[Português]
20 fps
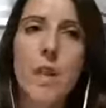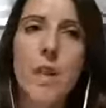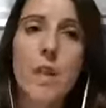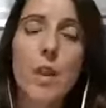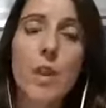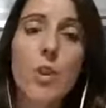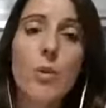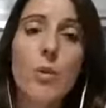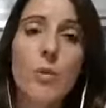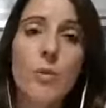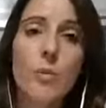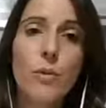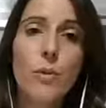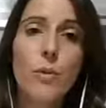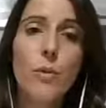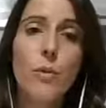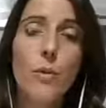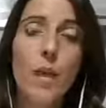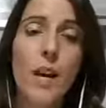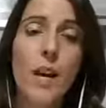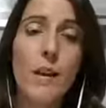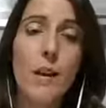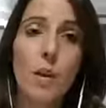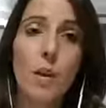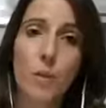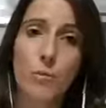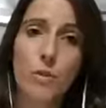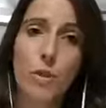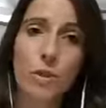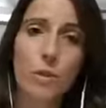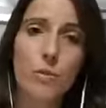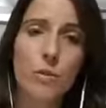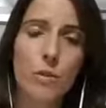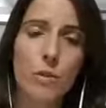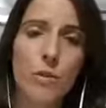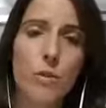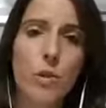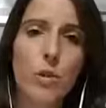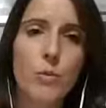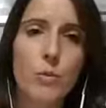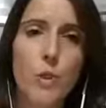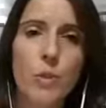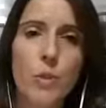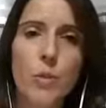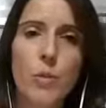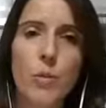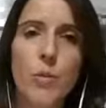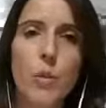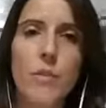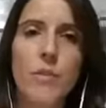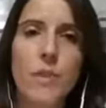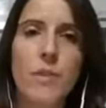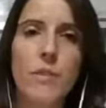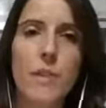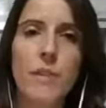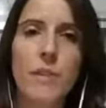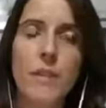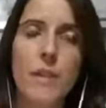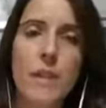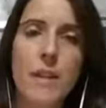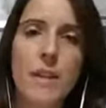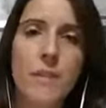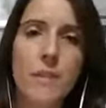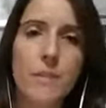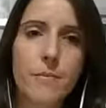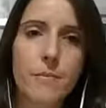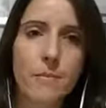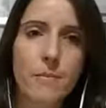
Eu não vou nomear nomes das pessoas pela sua privacidade.